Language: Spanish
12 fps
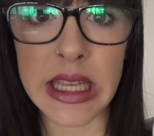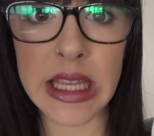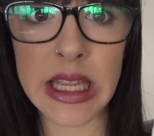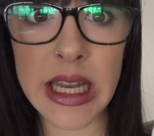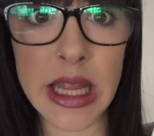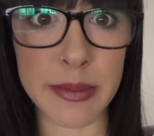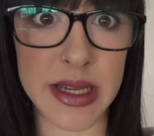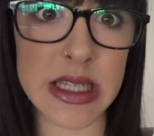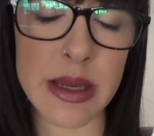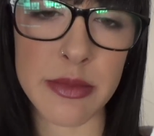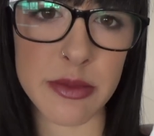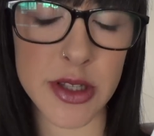Y nada
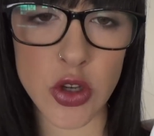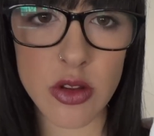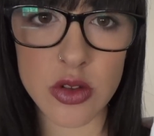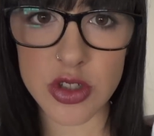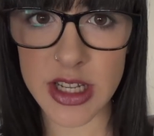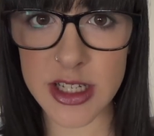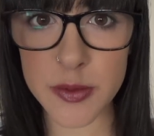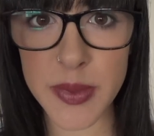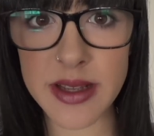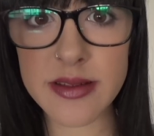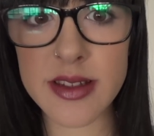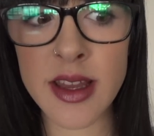más, a mí me ha tocado ser
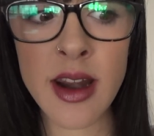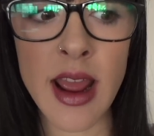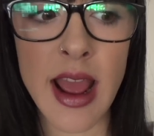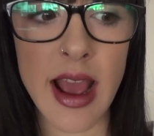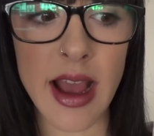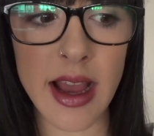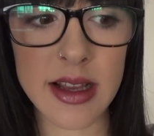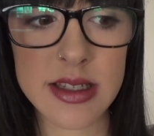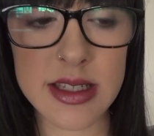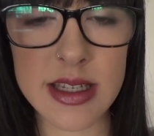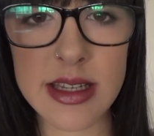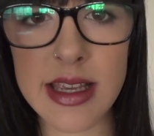Spencer,
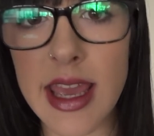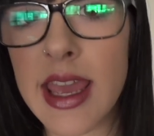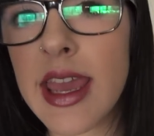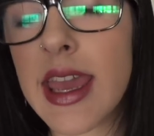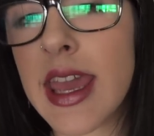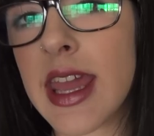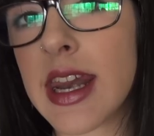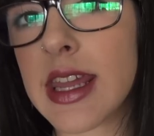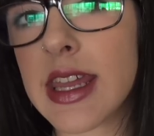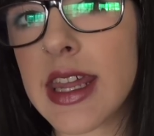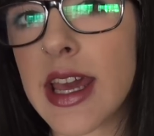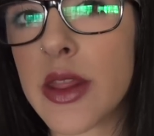así que he
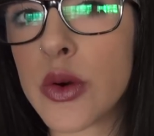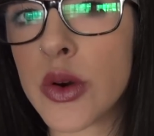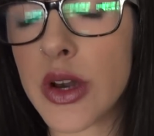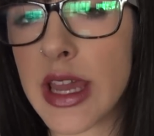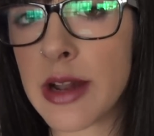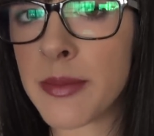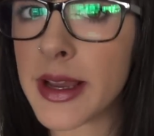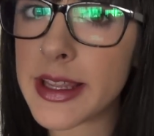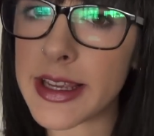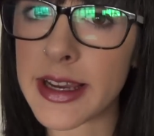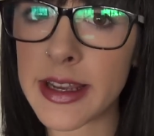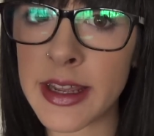recreado el
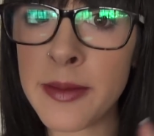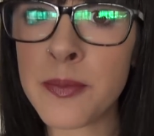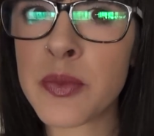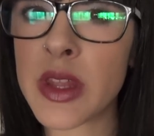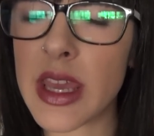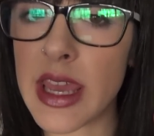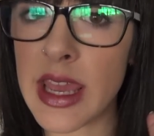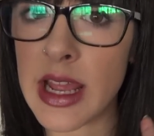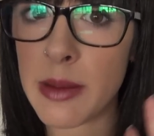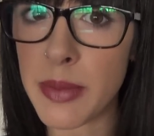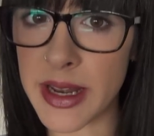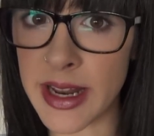maquillaje,
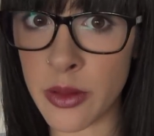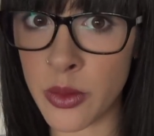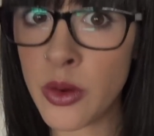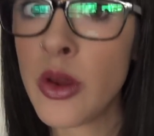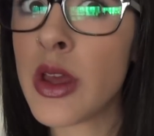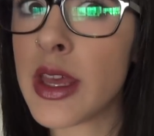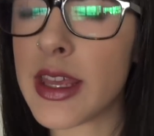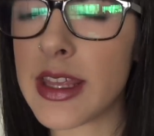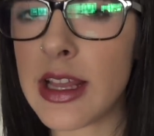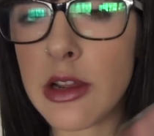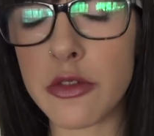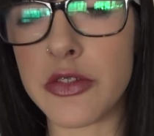el peinado
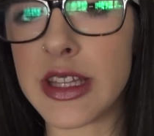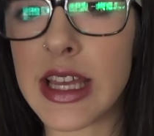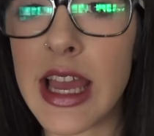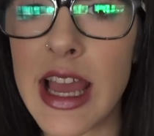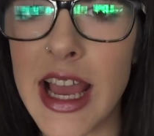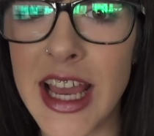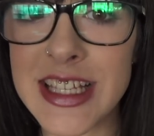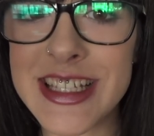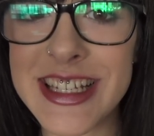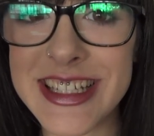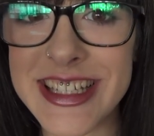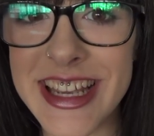y el outfit.
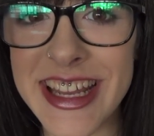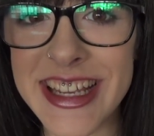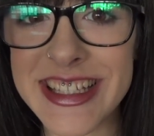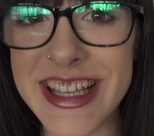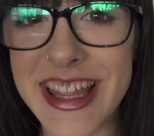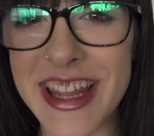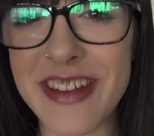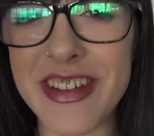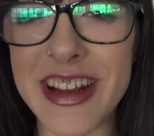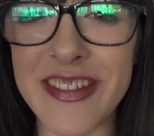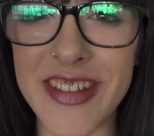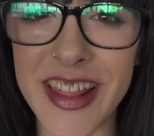Así que si queréis, quedar a
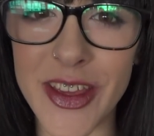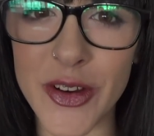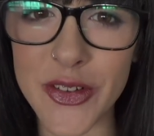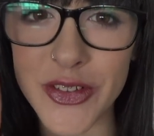ver el vídeo.